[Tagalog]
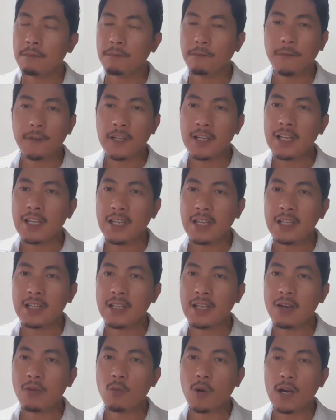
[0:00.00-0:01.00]
feeling
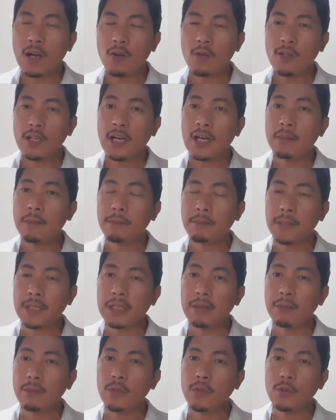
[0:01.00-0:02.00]
na wow,
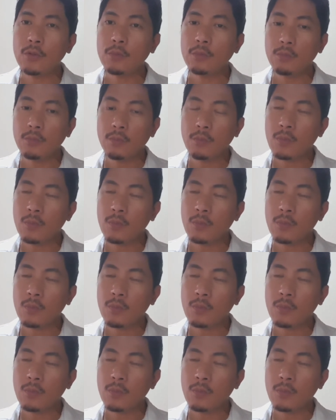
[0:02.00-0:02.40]
naka-premium